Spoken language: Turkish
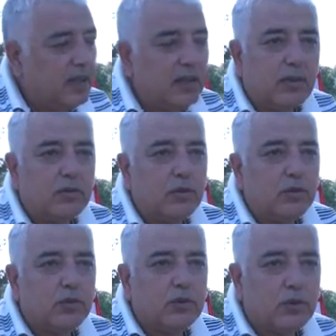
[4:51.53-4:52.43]
Allah ona
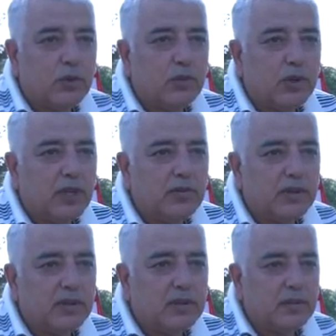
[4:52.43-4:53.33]
uzun ömürler
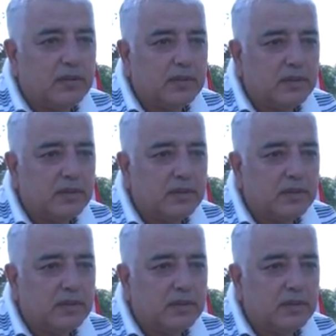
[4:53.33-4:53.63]
versin.